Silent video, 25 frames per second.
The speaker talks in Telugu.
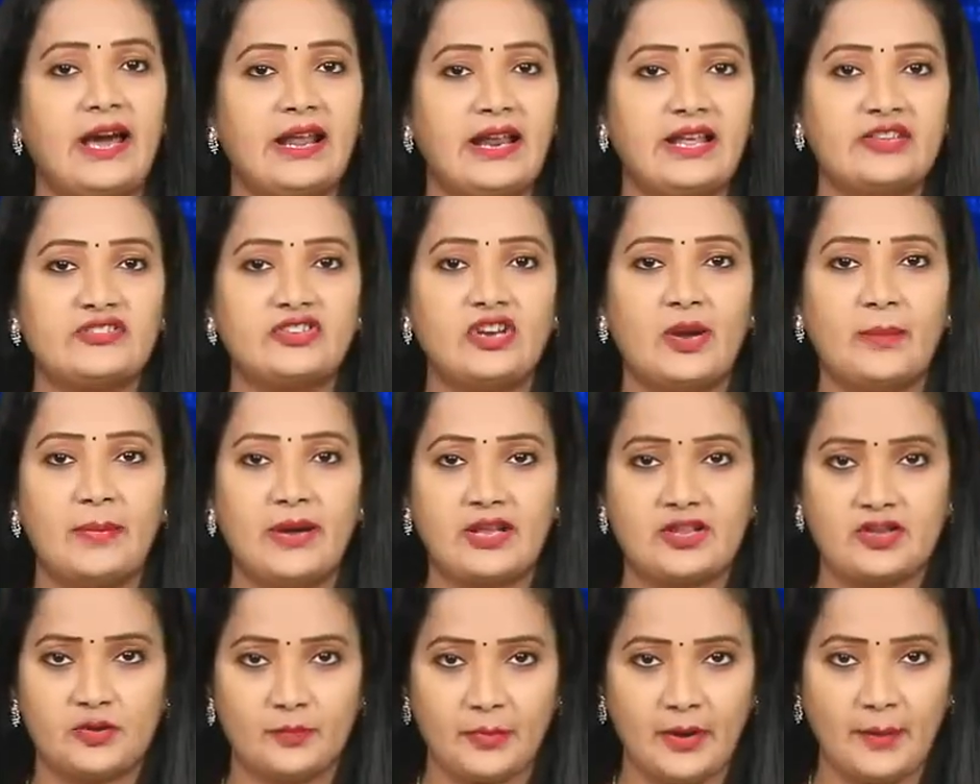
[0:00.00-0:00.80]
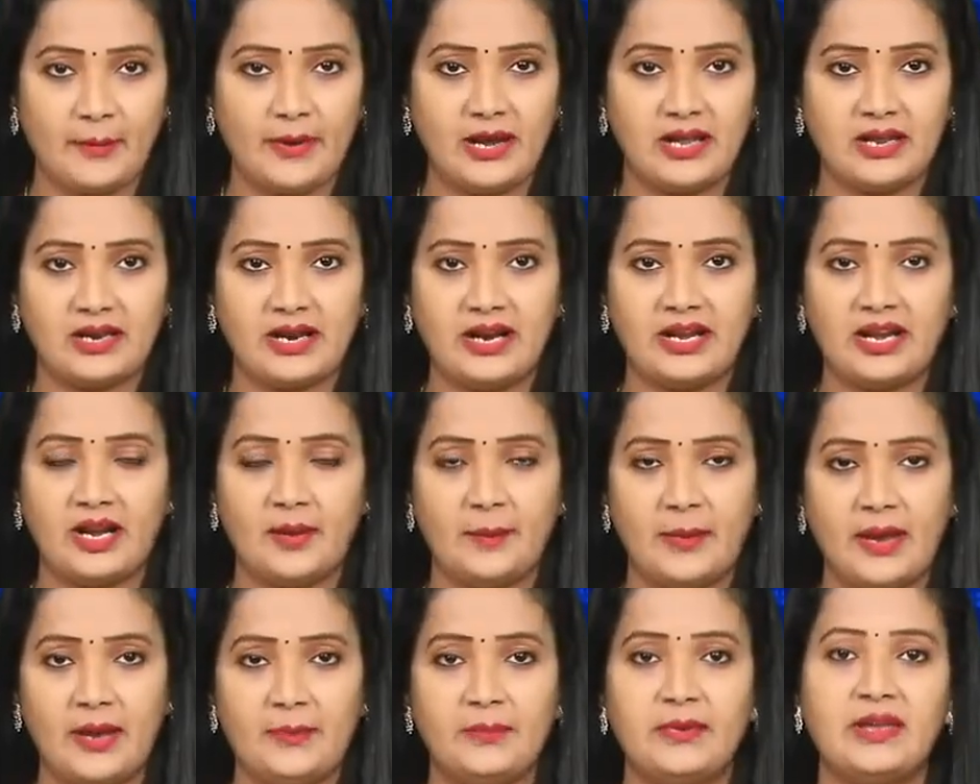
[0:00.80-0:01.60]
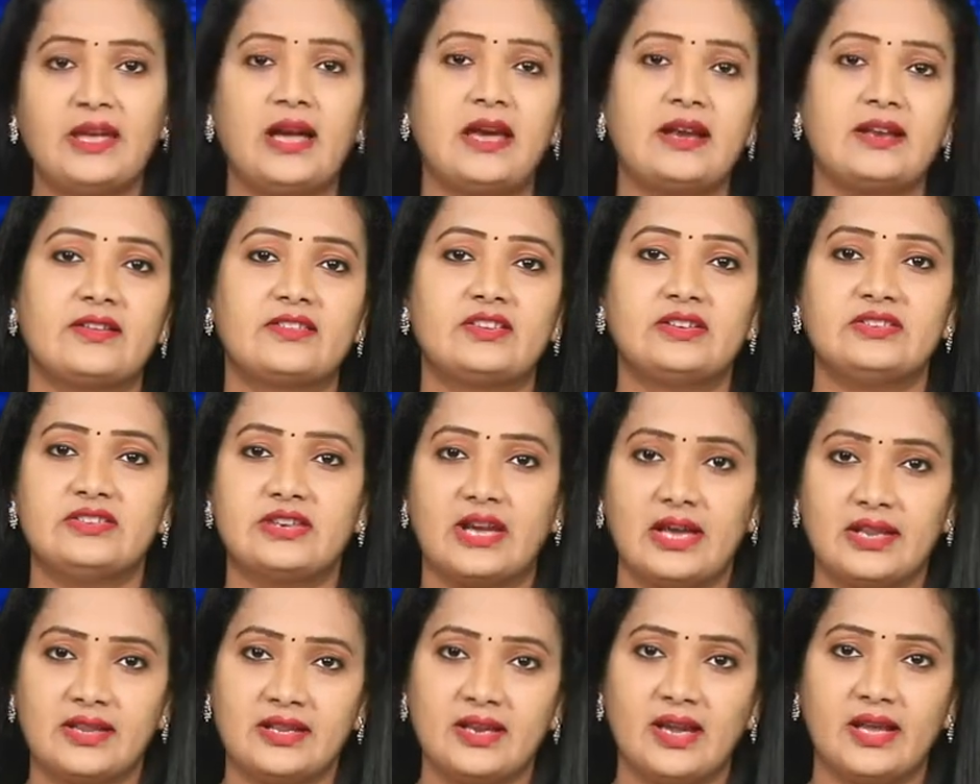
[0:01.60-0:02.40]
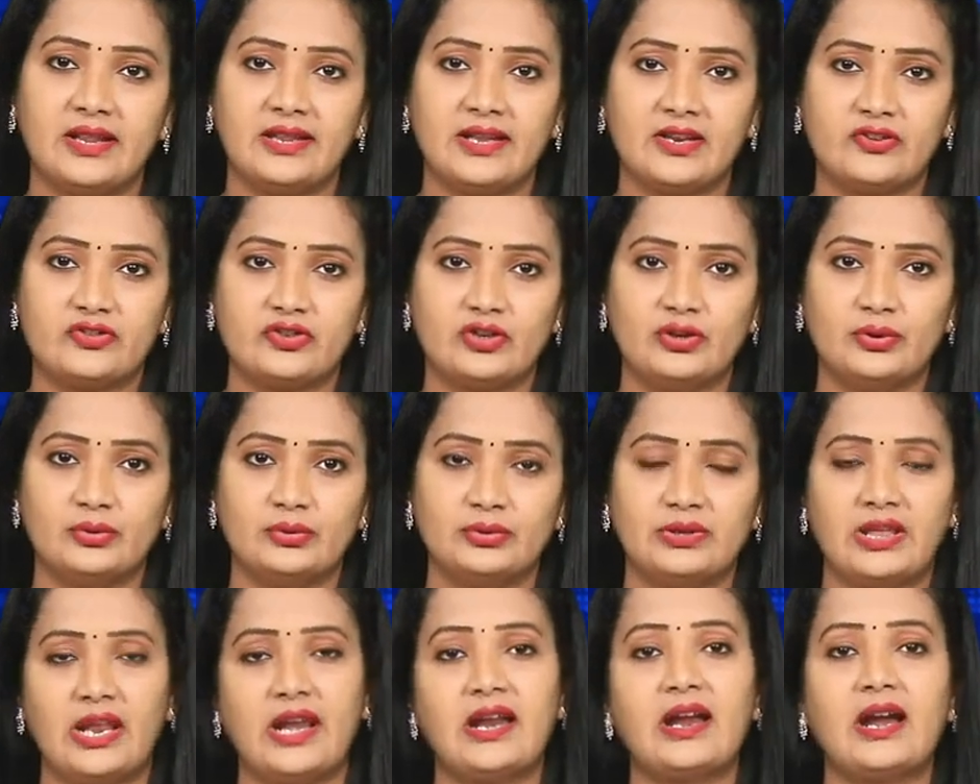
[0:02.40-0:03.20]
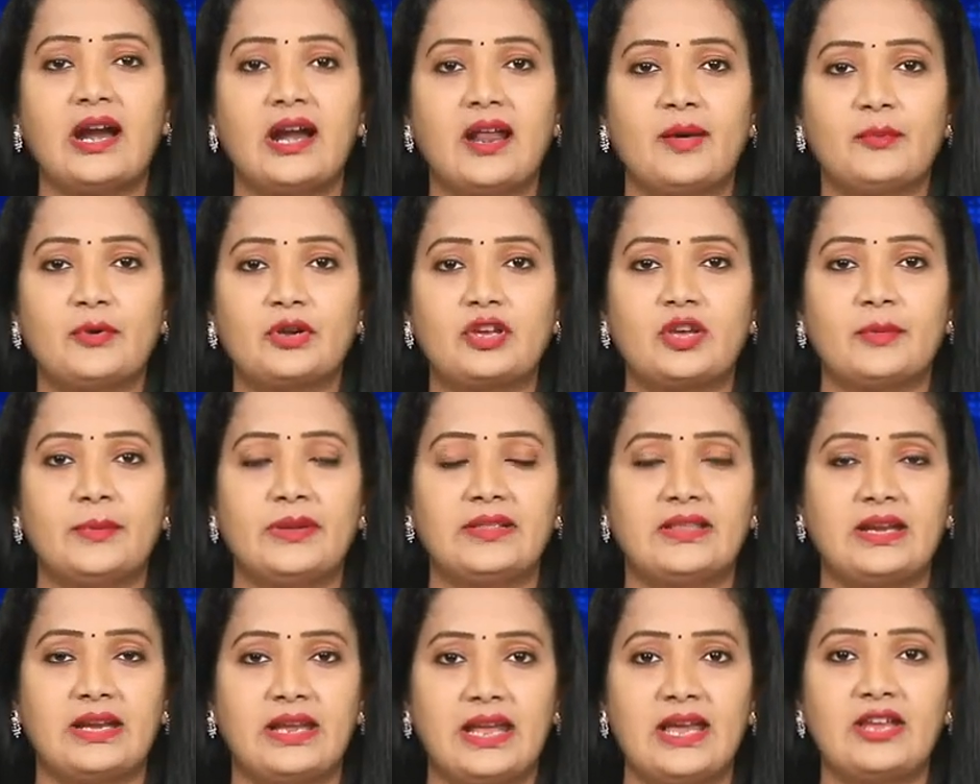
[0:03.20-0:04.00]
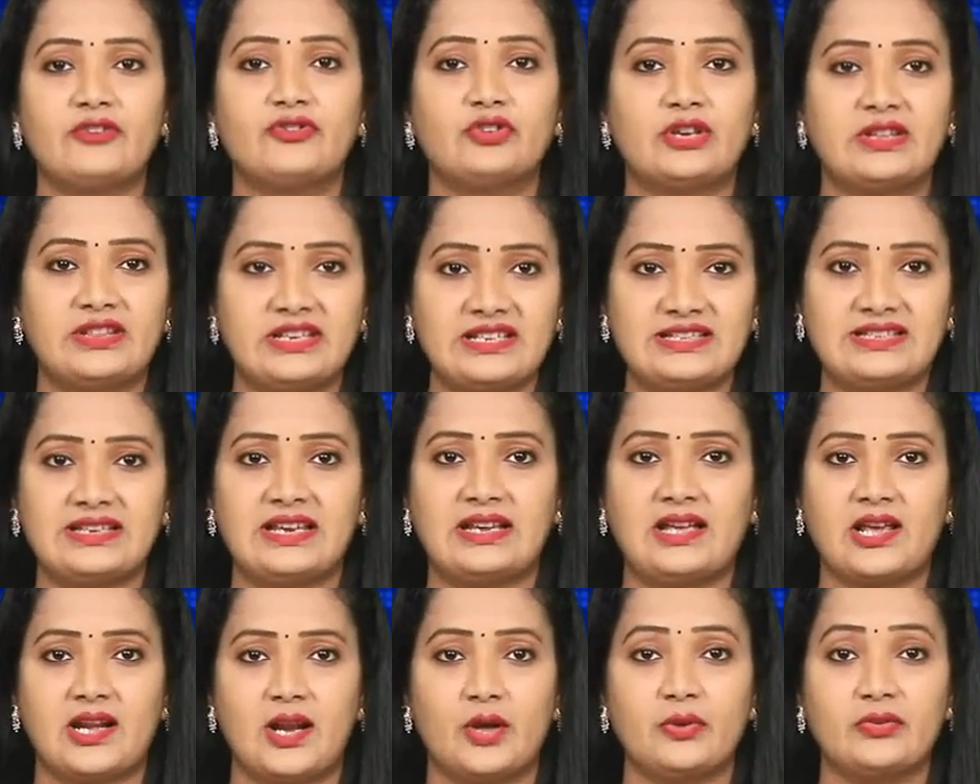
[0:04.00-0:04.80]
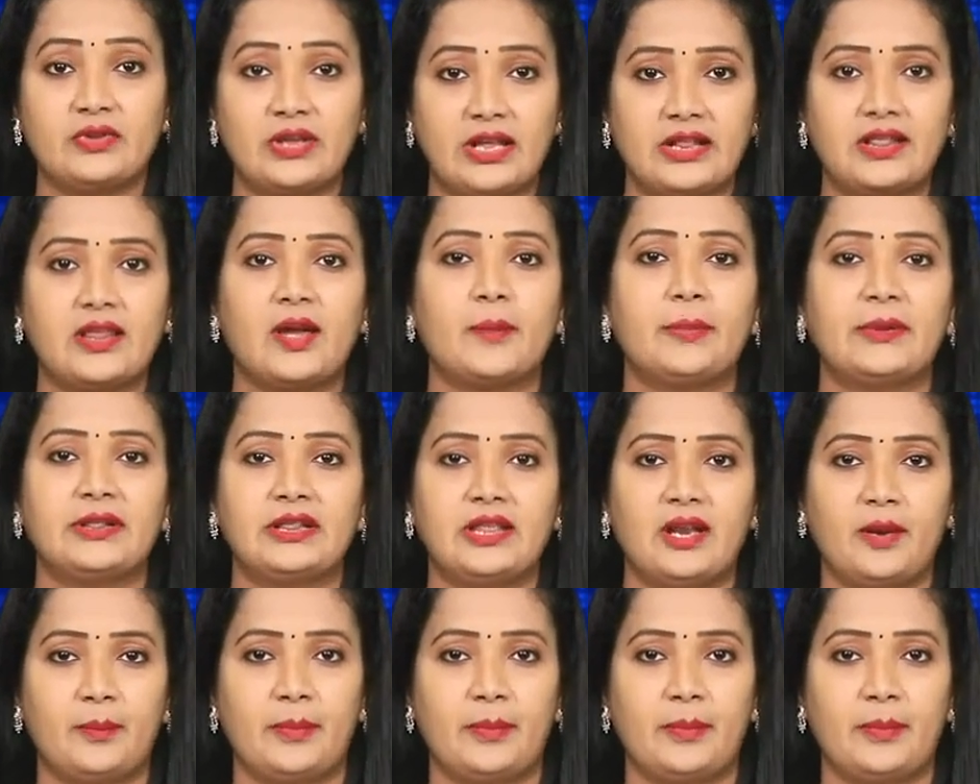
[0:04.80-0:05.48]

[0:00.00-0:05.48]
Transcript: మహారాష్ట్ర బస్సు ప్రమాద ఘటనపై బీఆర్ఎస్ జాతీయ అధ్యక్షుడు తెలంగాణ ముఖ్యమంత్రి కె చంద్రశేఖరరావు సంతాపం